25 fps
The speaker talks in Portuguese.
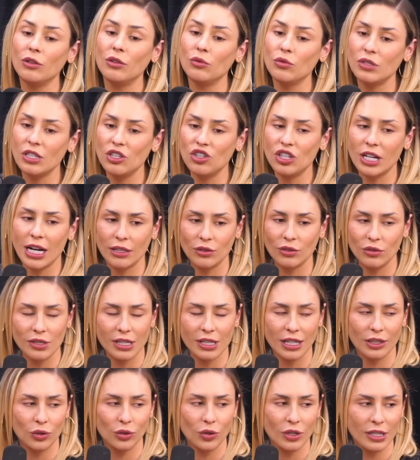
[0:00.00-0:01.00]
vir o um sindicato
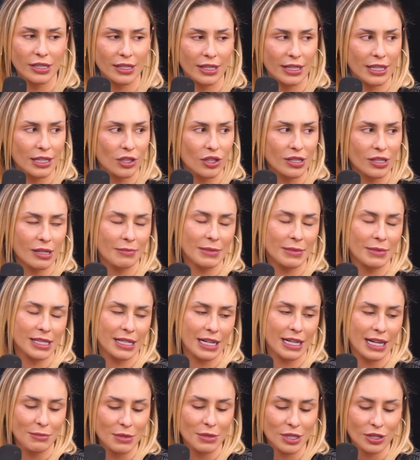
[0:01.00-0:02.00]
dos atores aqui. Nossa, mas a
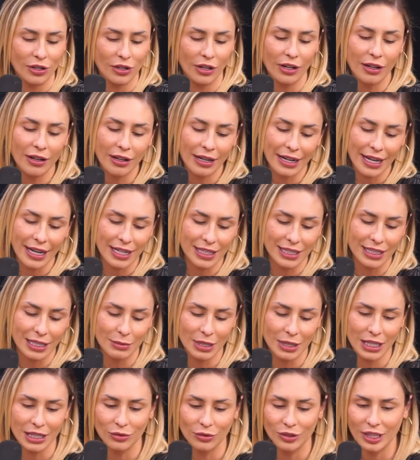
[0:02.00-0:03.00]
Amy só
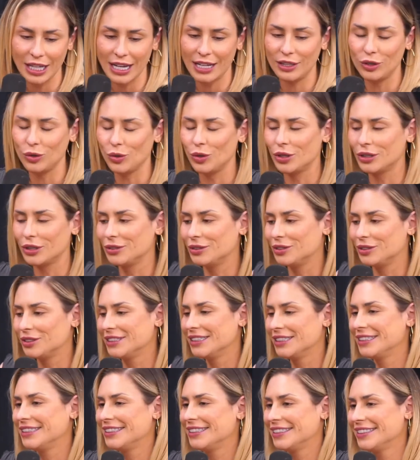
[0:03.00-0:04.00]
reclama que não tem ator no.